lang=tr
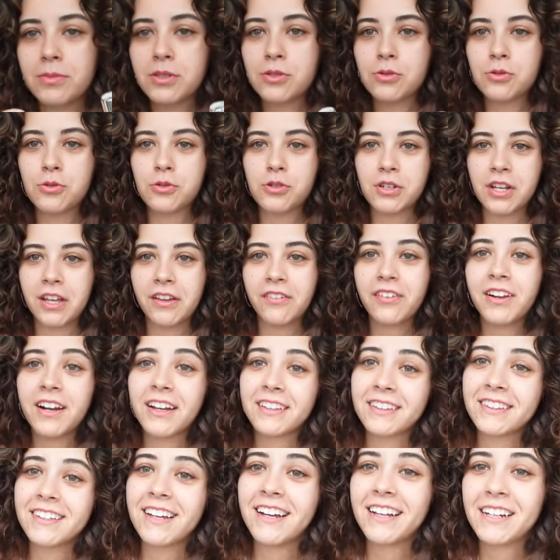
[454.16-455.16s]
Bir sürü şey var.
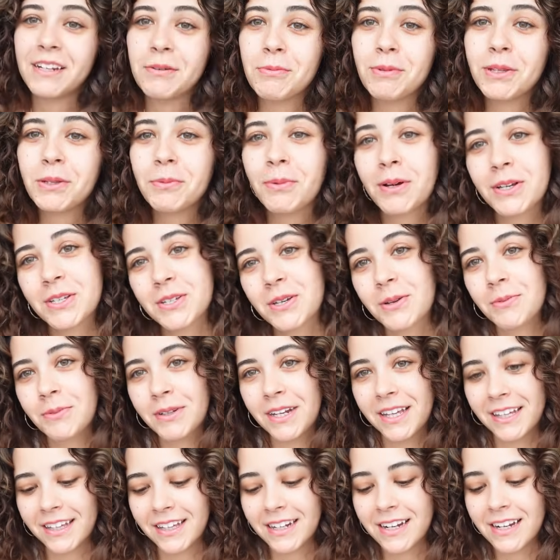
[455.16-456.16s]
Hatta anneme de başka bir
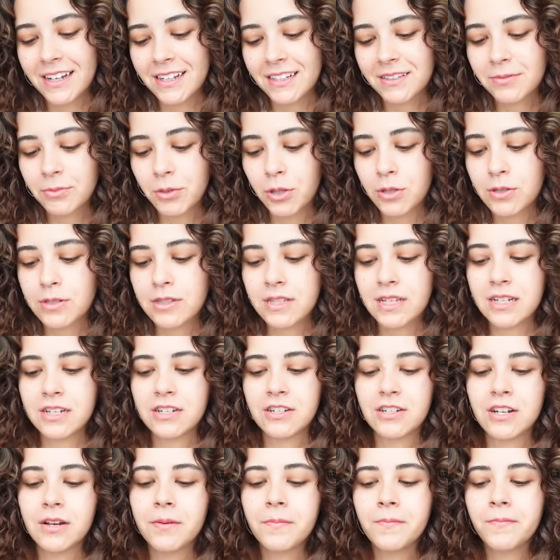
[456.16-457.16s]
rengini aldım
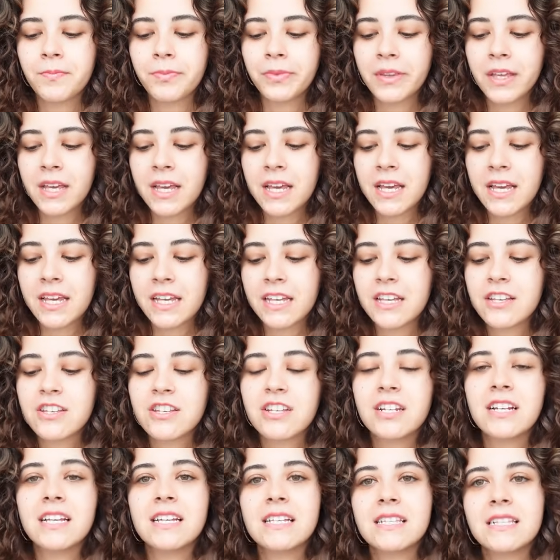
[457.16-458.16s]
göstereceğim.
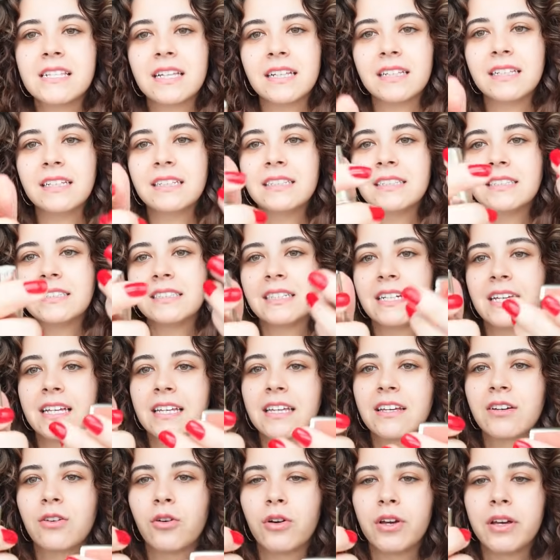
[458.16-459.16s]
İçine istediğiniz
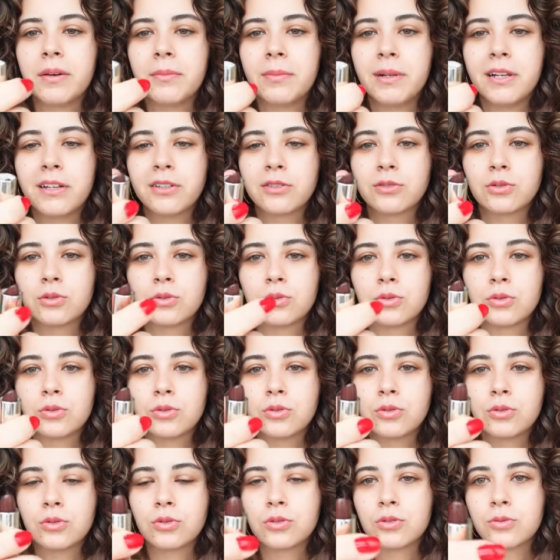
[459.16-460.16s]
rengi
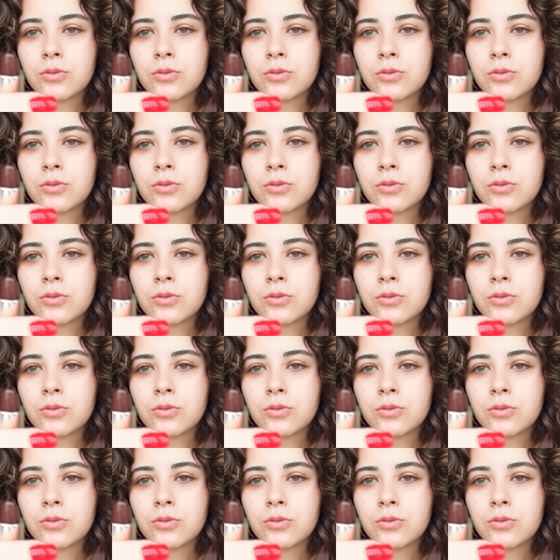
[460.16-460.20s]
koyabiliyorsunuz.